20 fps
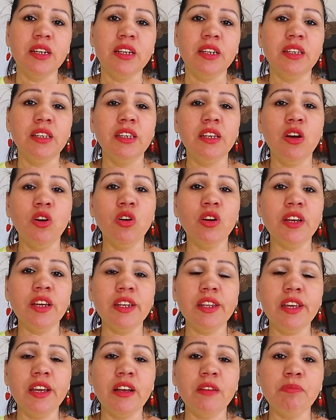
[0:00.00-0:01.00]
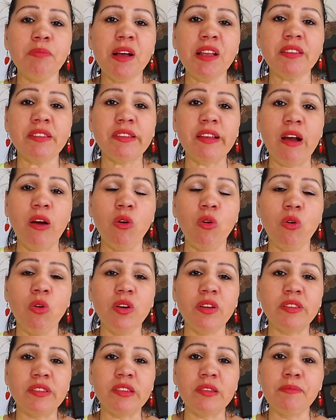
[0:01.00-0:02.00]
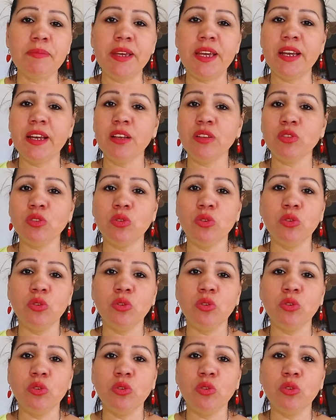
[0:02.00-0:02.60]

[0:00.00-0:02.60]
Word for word: e eu queria passar o conhecimento,